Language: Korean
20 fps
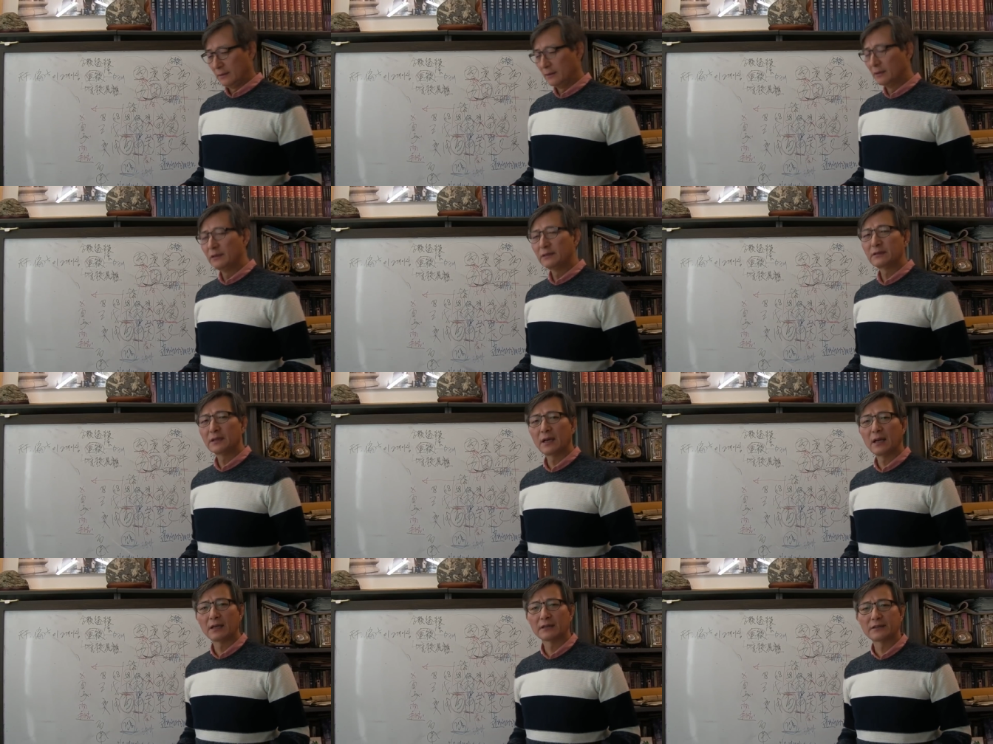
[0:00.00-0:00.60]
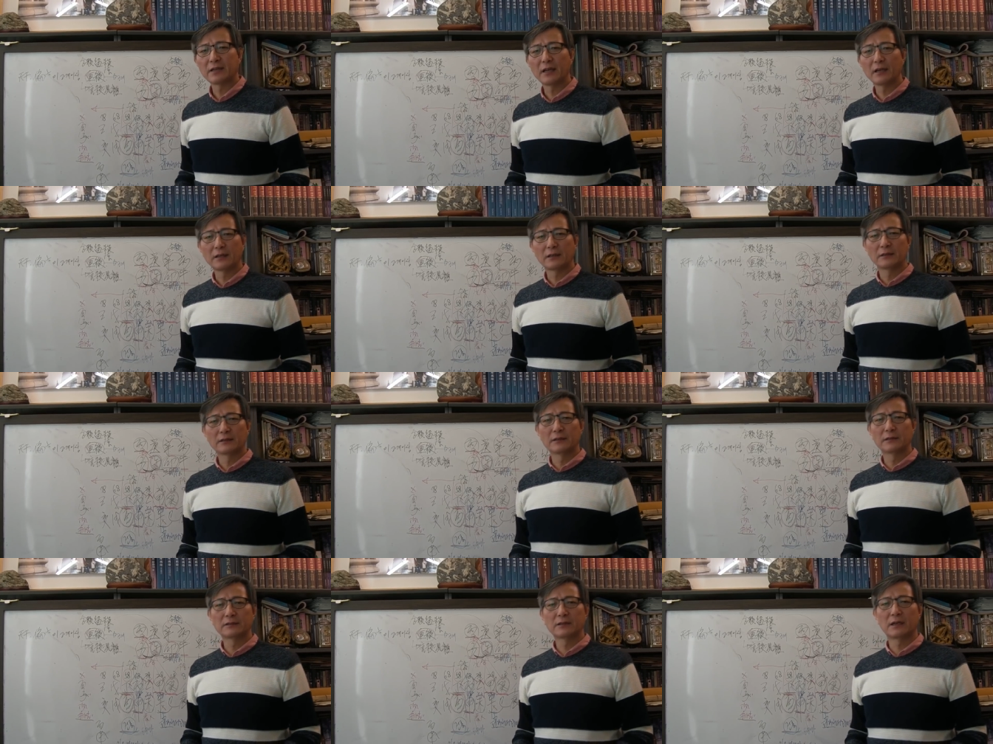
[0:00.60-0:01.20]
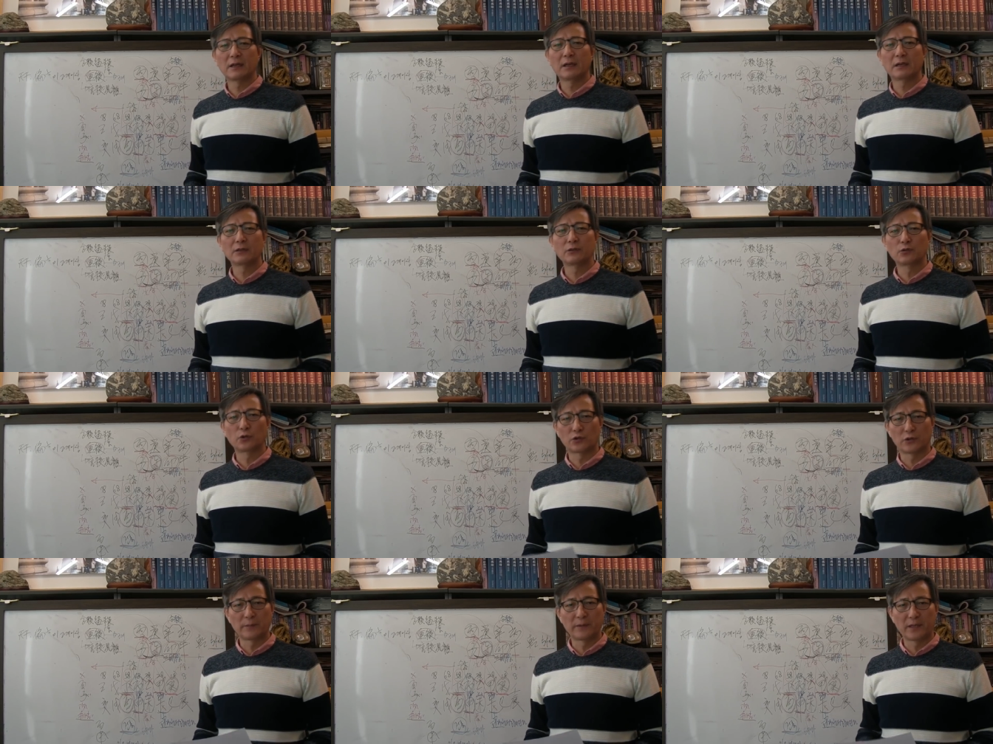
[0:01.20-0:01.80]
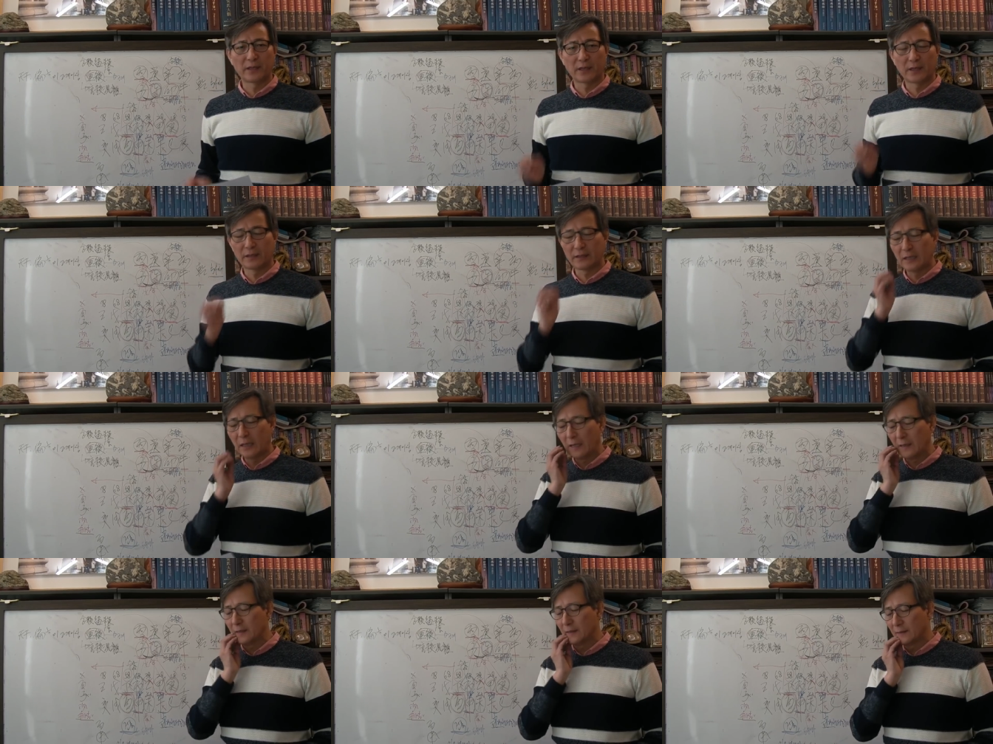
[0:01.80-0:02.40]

여자, 여자를 조심해야 되겠다.